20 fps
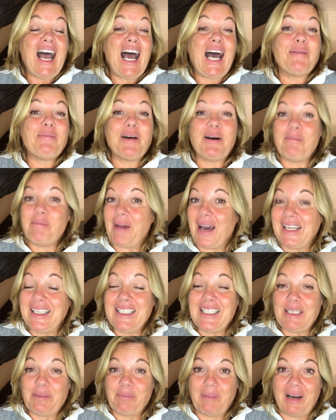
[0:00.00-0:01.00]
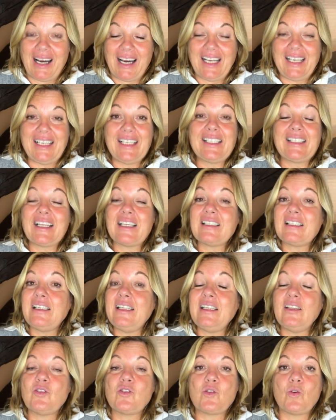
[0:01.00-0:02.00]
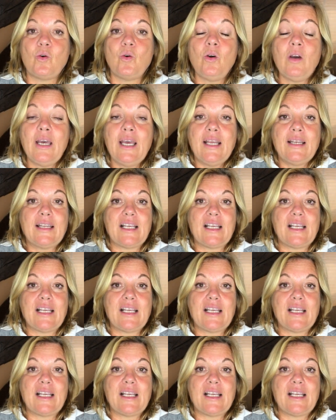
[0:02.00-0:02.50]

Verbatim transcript: Aber manchmal ist das Licht so,